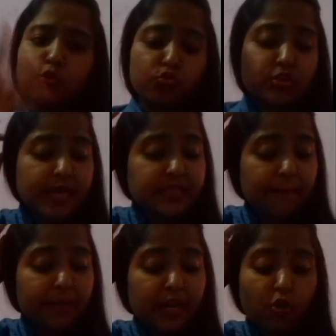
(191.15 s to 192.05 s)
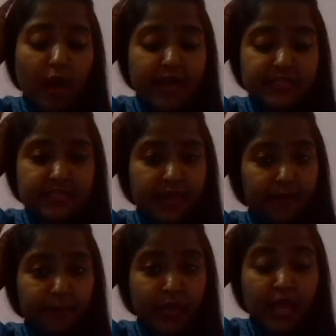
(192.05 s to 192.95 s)
दूसरा एग्जाम्पल ले लो
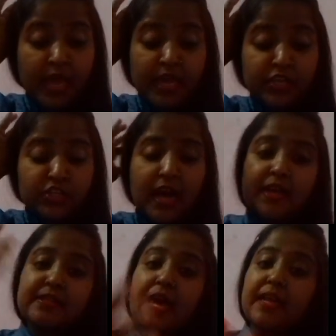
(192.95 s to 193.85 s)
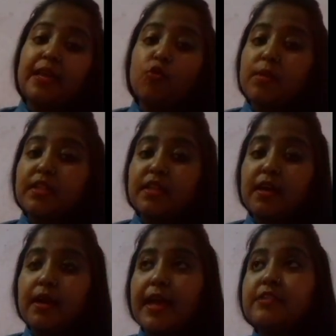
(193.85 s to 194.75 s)
आइंस्टाइन चार साल की उम्र
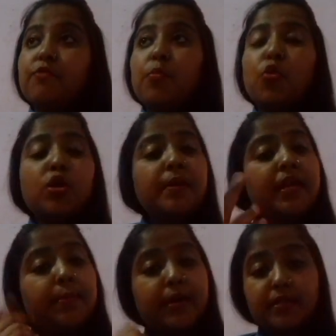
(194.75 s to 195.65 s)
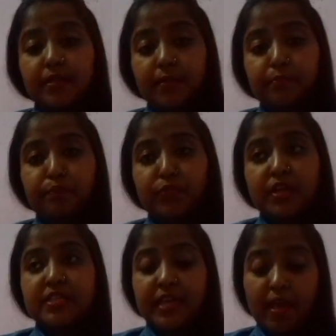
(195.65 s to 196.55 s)
तक गाइज वो बोल भी नहीं पाते थे
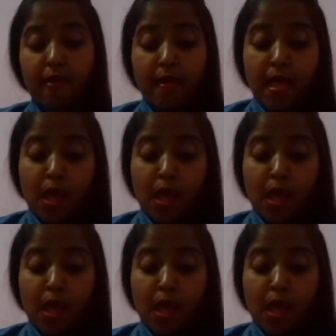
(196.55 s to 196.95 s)
ठीक है